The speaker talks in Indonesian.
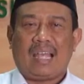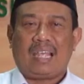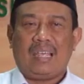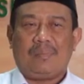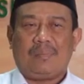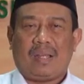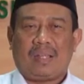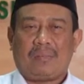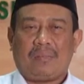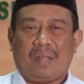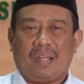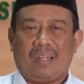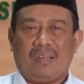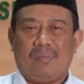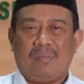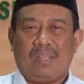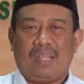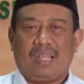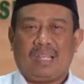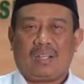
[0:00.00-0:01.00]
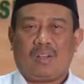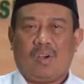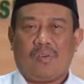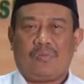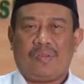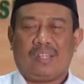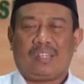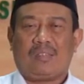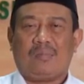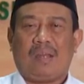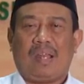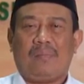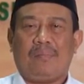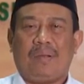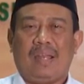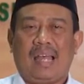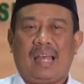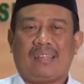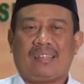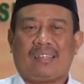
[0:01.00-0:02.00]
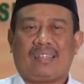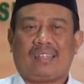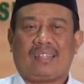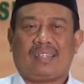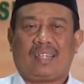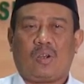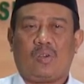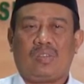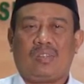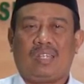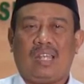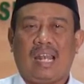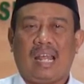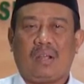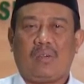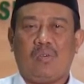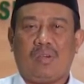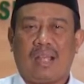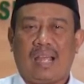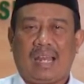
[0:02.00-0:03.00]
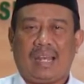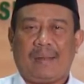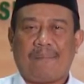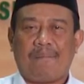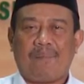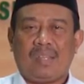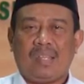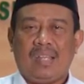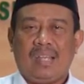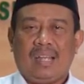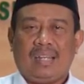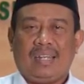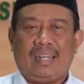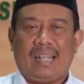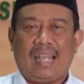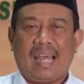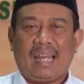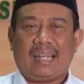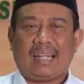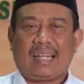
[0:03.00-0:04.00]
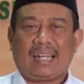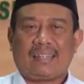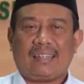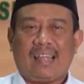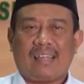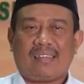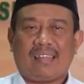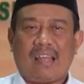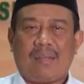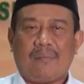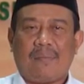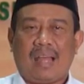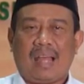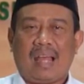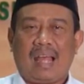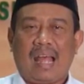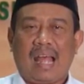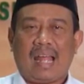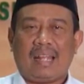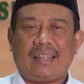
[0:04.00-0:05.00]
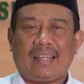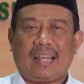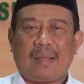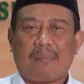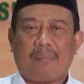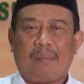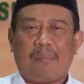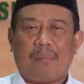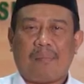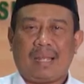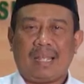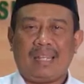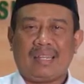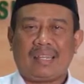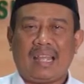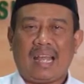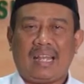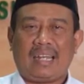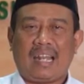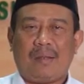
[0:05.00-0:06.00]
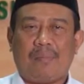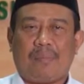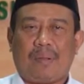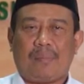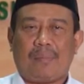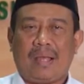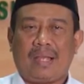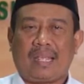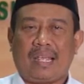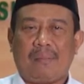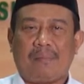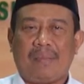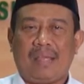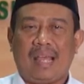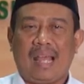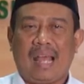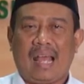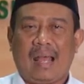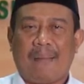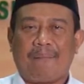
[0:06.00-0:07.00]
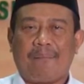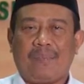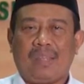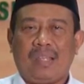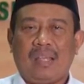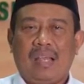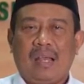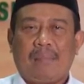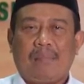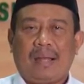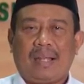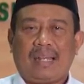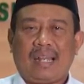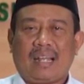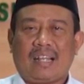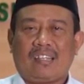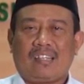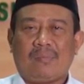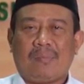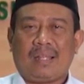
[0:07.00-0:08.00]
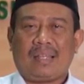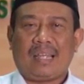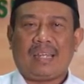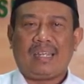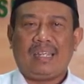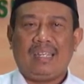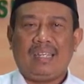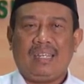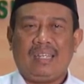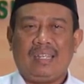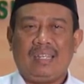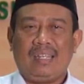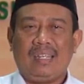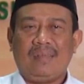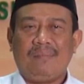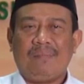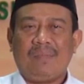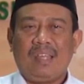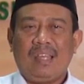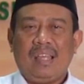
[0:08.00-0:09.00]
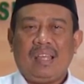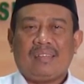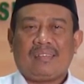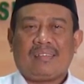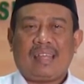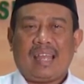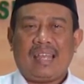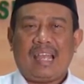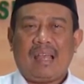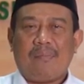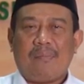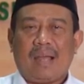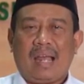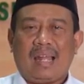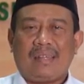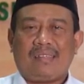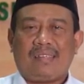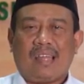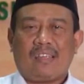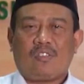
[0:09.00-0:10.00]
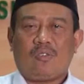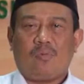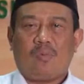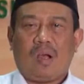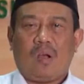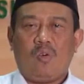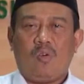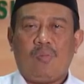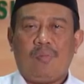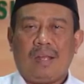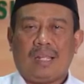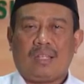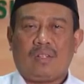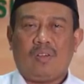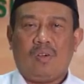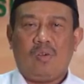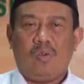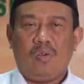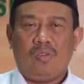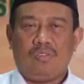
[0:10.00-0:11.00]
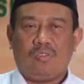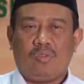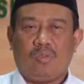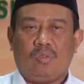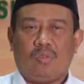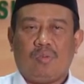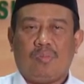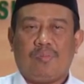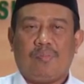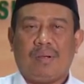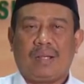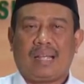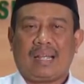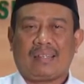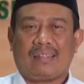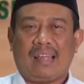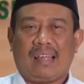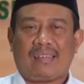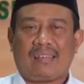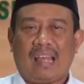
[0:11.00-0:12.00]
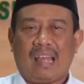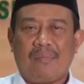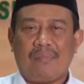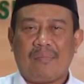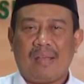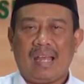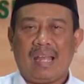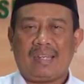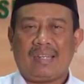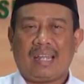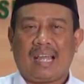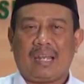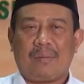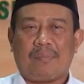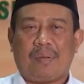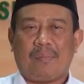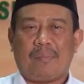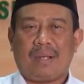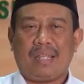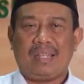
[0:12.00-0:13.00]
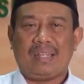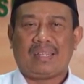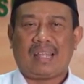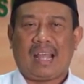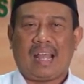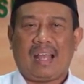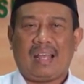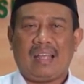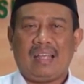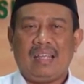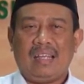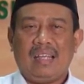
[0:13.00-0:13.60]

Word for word: akibat pandemi COVID-19 terus dilakukan dengan kerjasama antara pemerintah dan berbagai pihak. Pada kesempatan ini, saya mengajak semua umat Konghucu bekerjasama dengan pemerintah